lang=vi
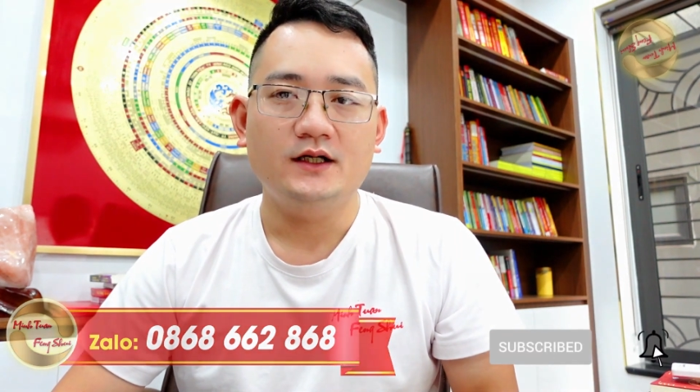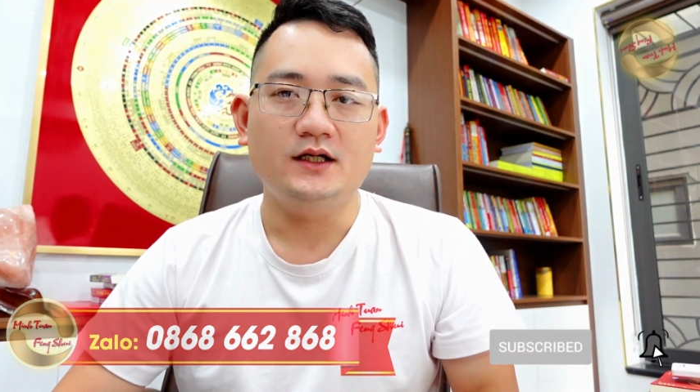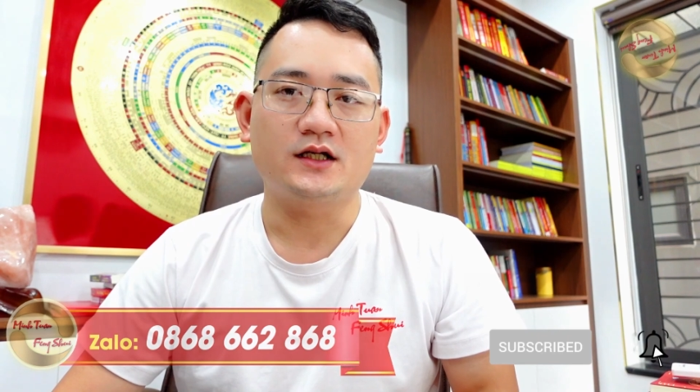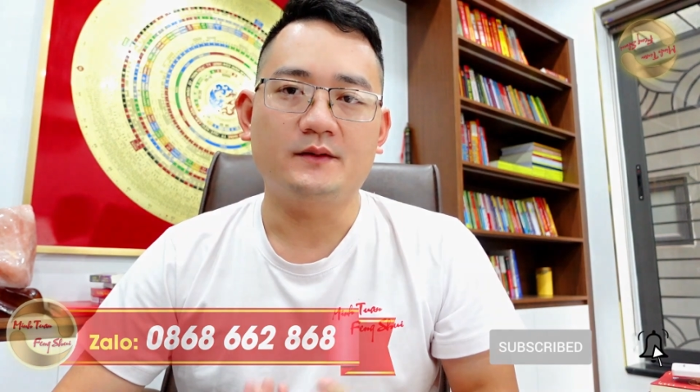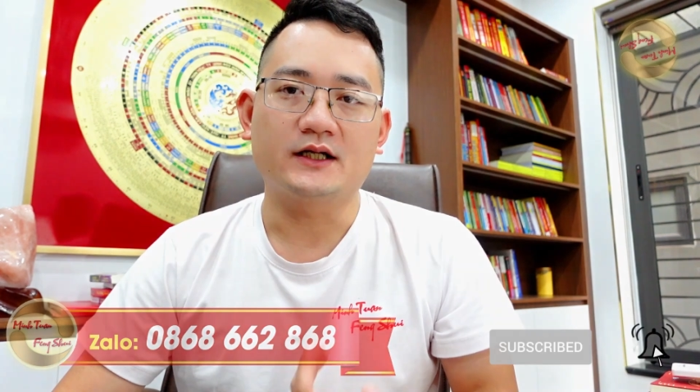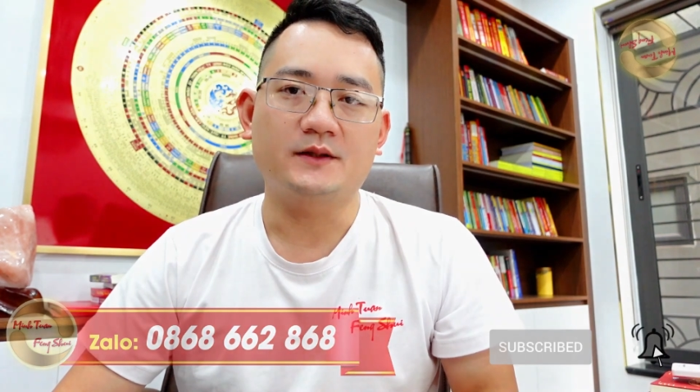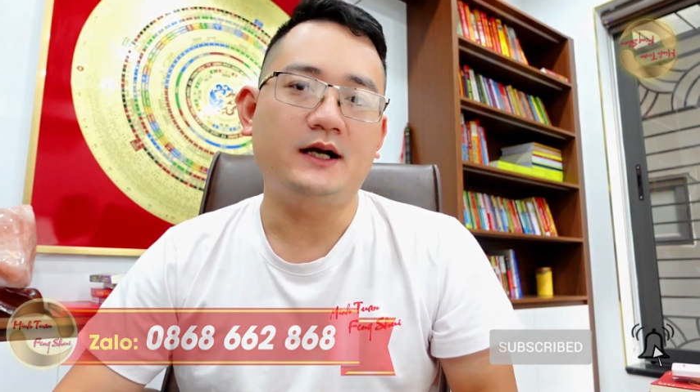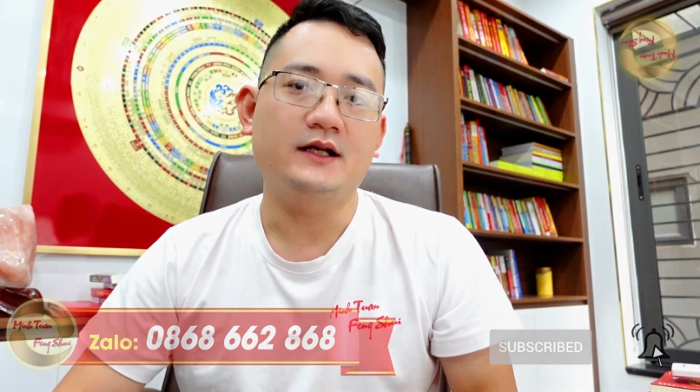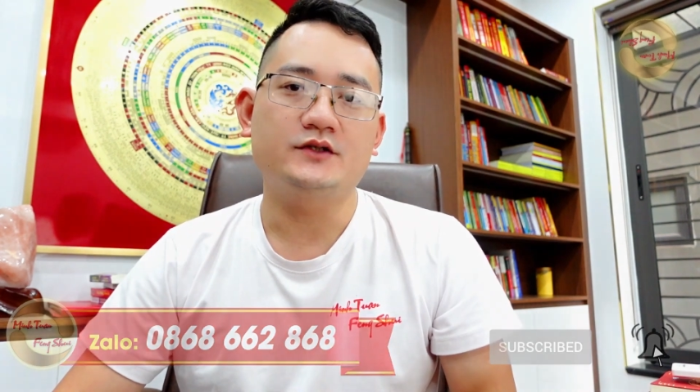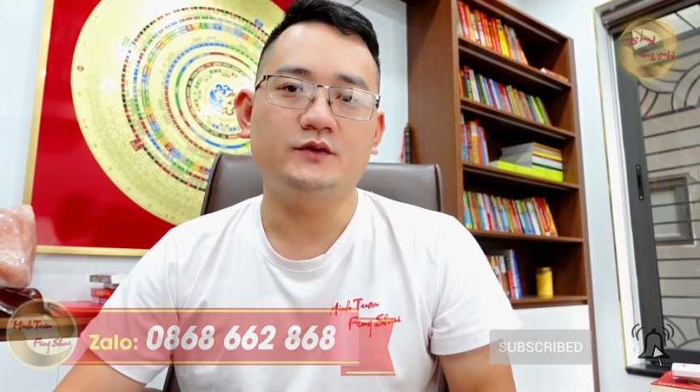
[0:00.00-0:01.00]
hẹn gặp lại các
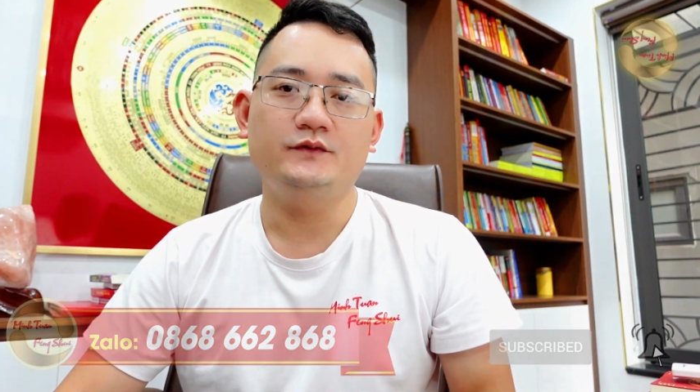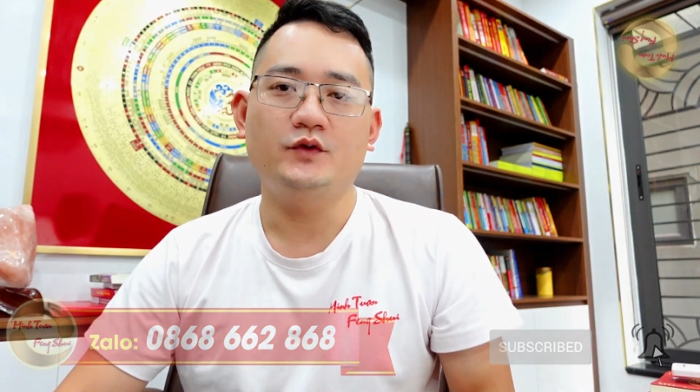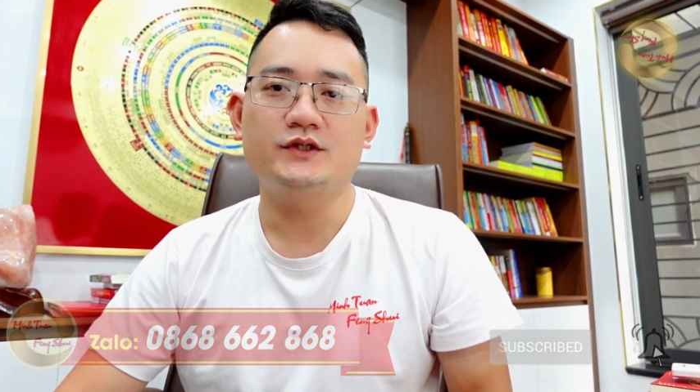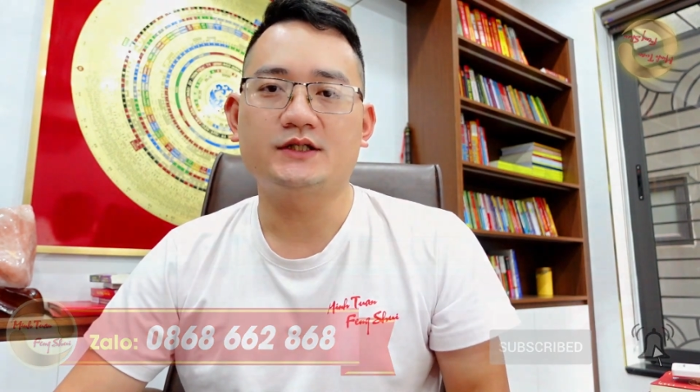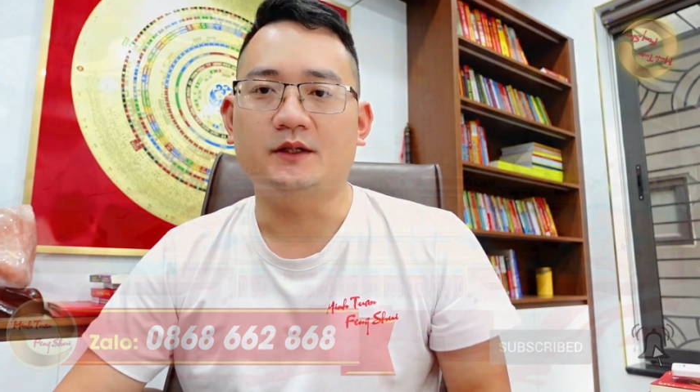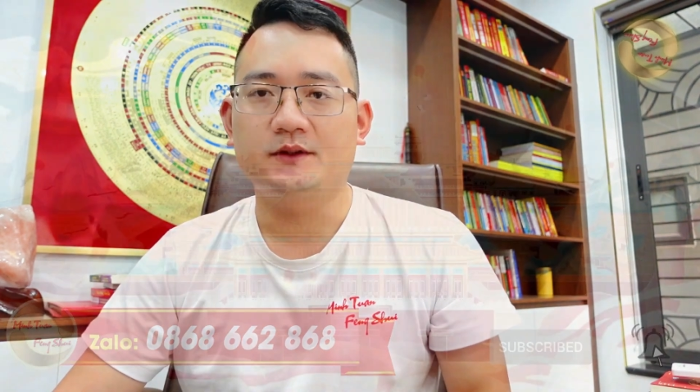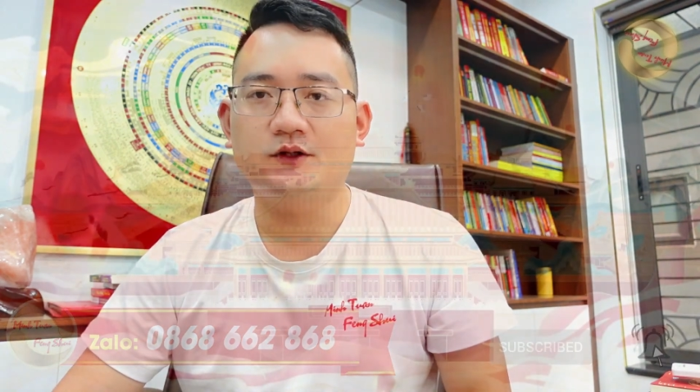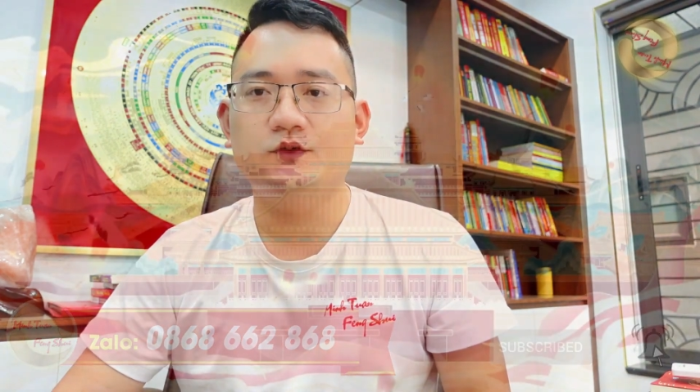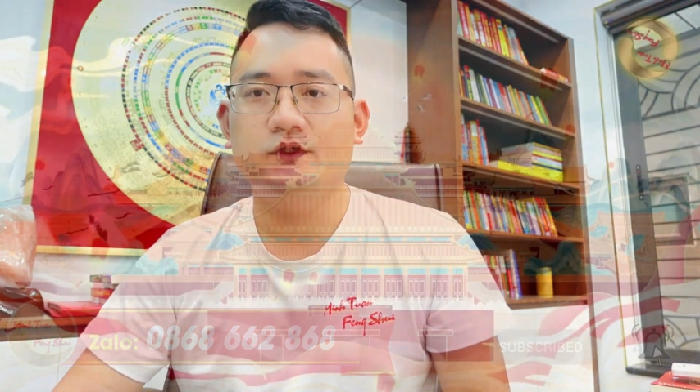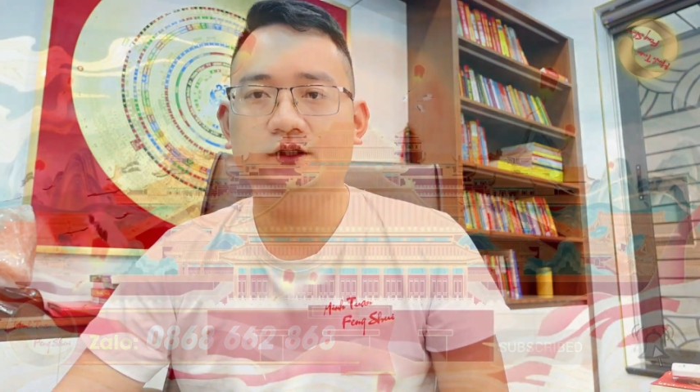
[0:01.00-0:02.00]
bạn trong những video chia sẻ tiếp
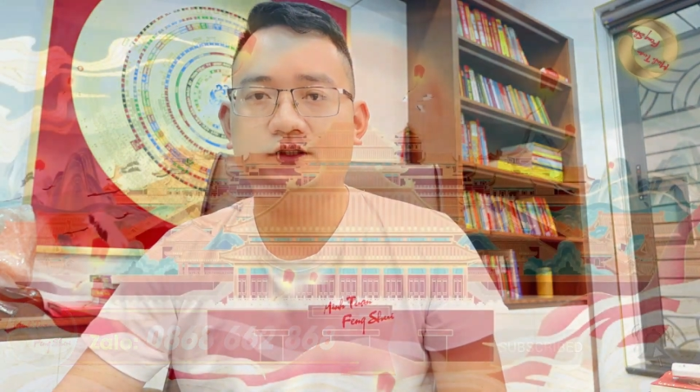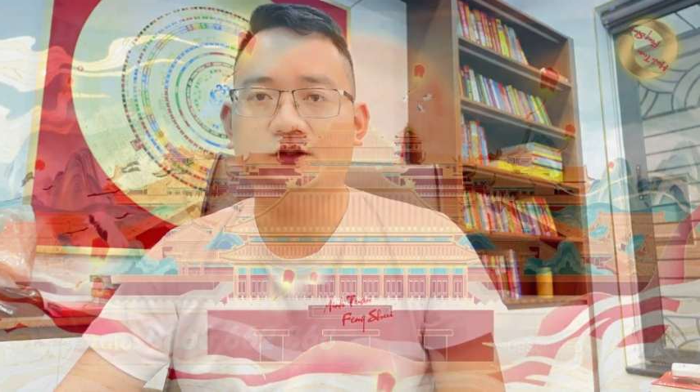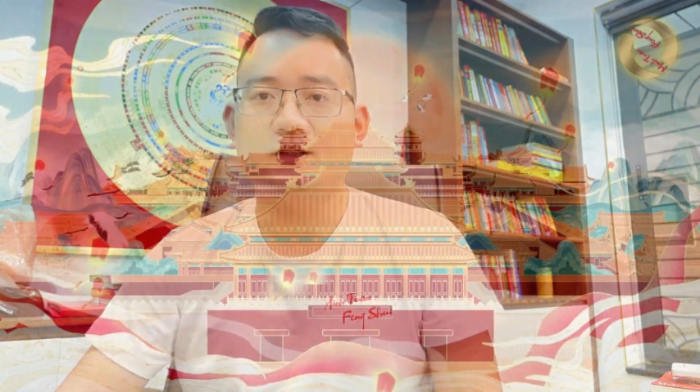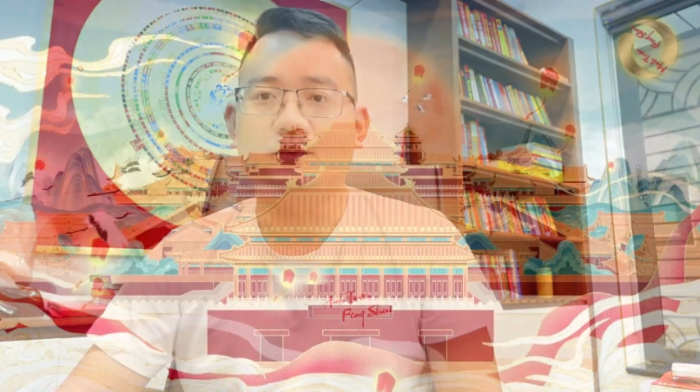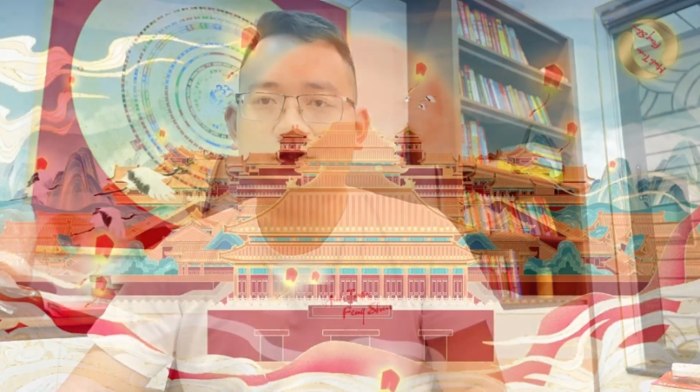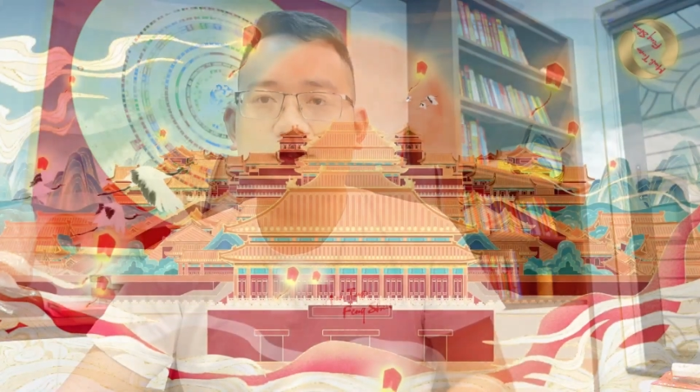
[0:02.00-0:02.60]
theo. Xin chào tất cả mọi